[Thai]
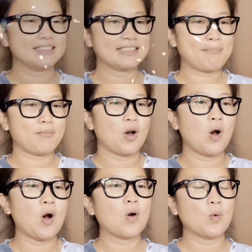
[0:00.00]
ยสิบ
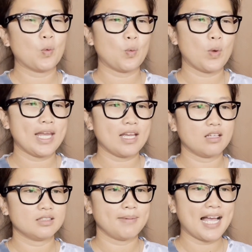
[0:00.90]
หกวิ
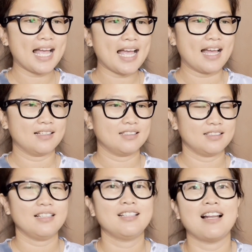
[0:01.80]
สิบห้าเดี๋